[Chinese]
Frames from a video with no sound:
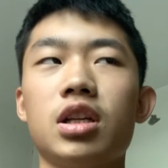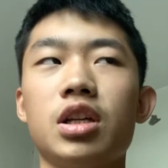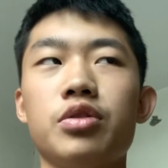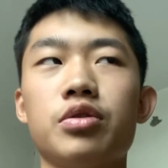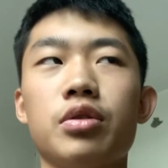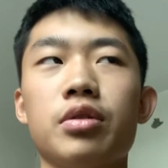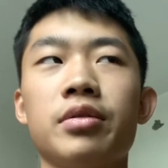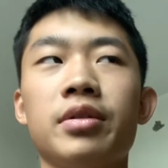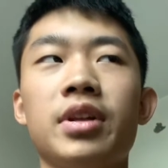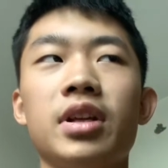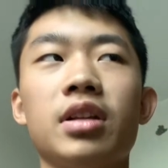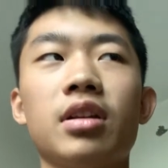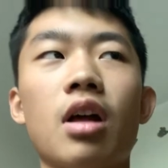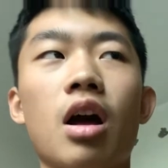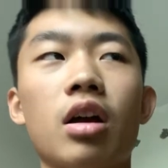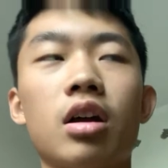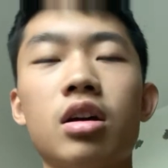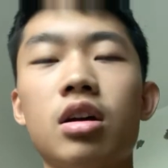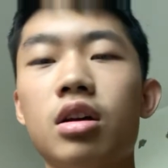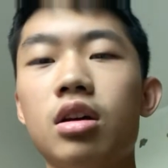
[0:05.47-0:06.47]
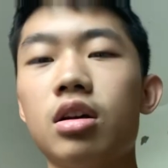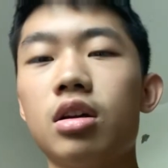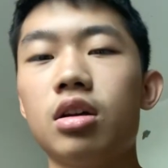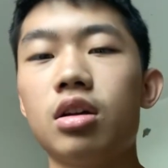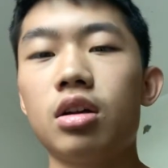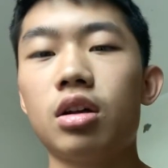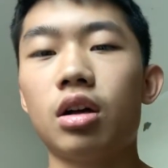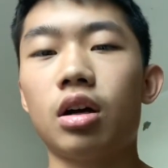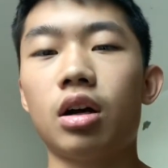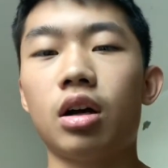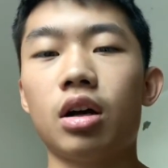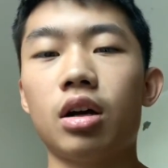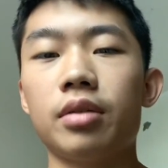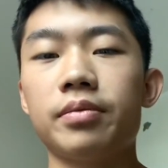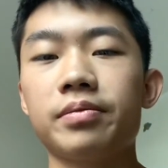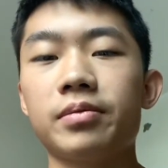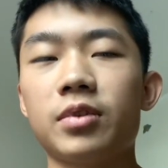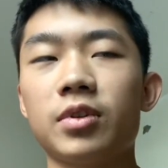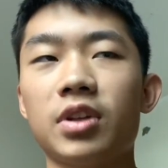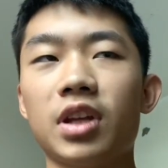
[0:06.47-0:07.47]
帝君，Dedlock，
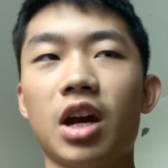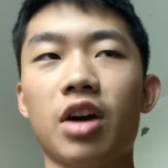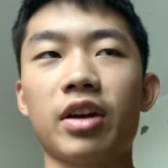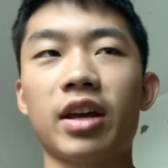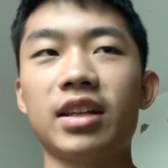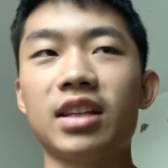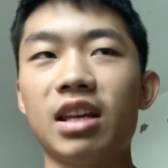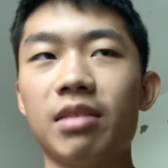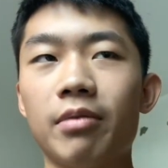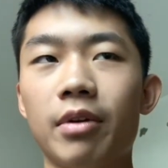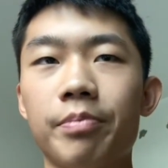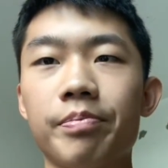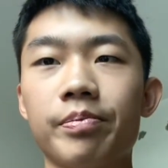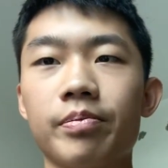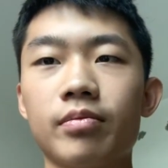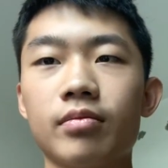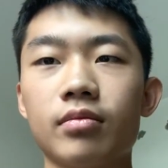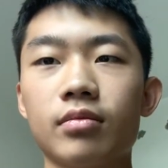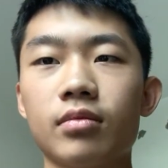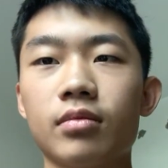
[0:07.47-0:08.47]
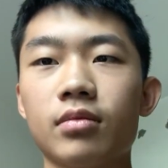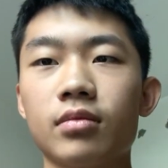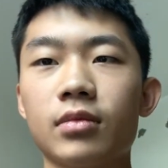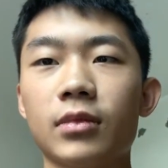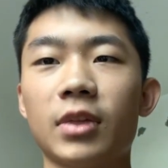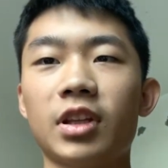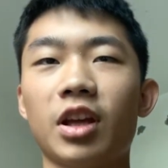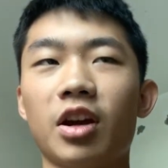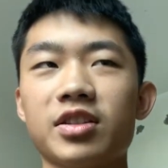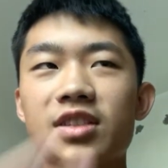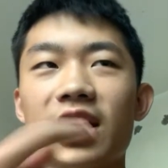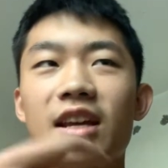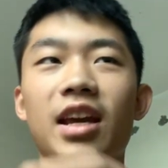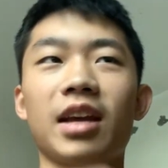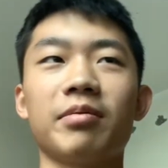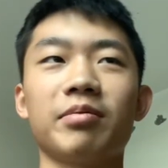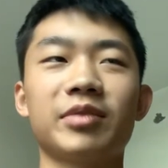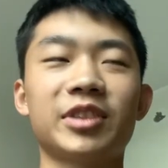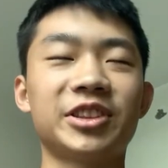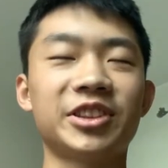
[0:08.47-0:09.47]
啊，D D L K D 吗？D D L C
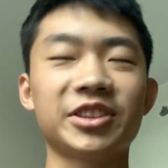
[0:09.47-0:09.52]
K，